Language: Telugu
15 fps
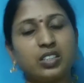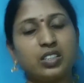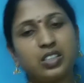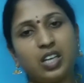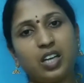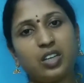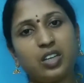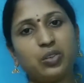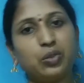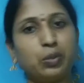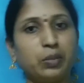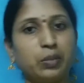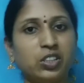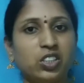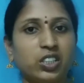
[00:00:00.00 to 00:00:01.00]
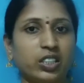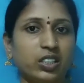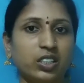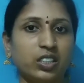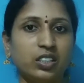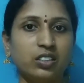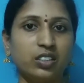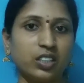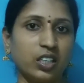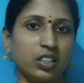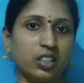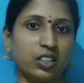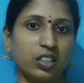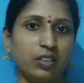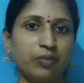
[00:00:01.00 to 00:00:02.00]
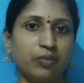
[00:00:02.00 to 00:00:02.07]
స్నానం కూడా మంచిగా చేయించి కనుక